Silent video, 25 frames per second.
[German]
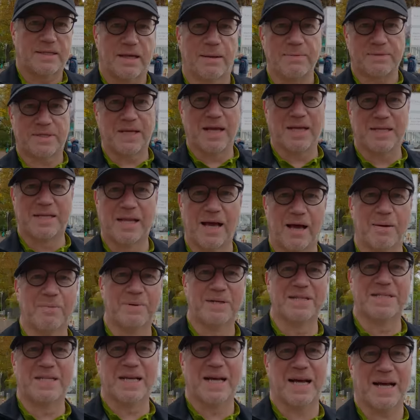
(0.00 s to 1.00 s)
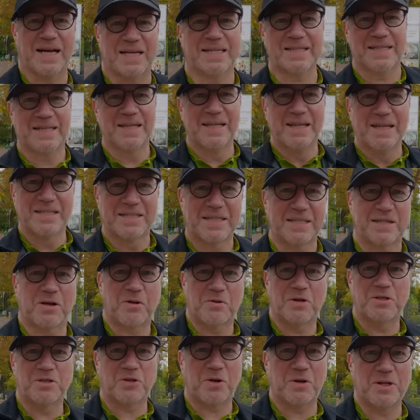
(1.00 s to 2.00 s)
Samstag nachmittags. Das ist auch
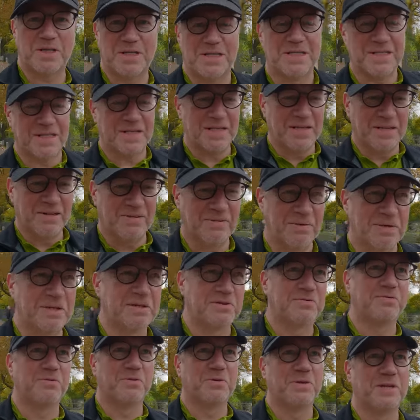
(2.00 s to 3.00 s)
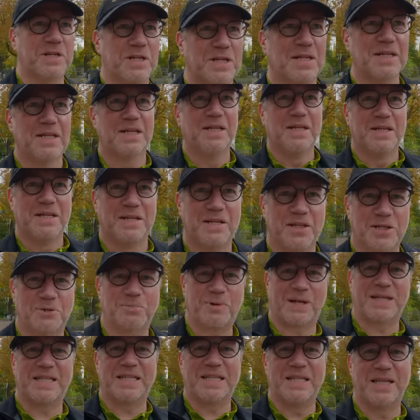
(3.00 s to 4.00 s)
eine tolle Idee, ne? von hier, wo, hier
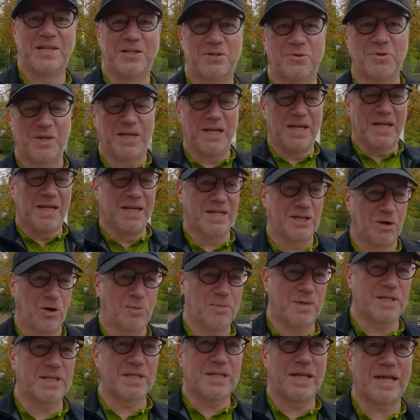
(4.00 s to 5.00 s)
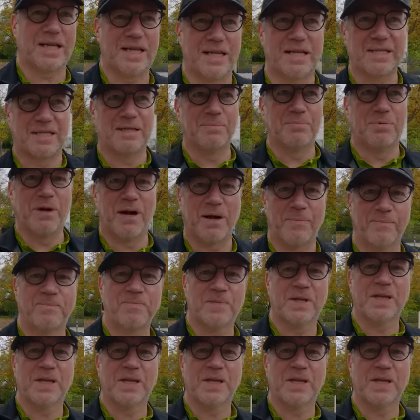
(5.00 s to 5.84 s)
spazieren zu gehen. Darum jetzt in der Gegend ein paar